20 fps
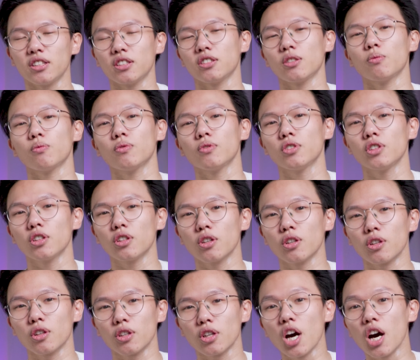trong những
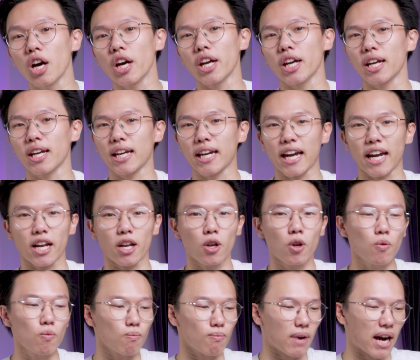đợi cái
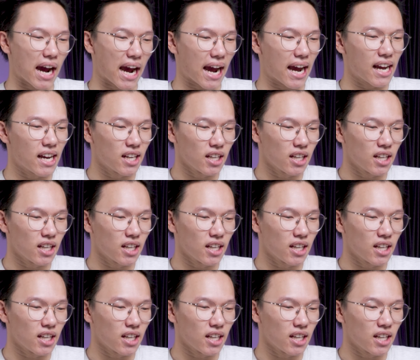lúc mà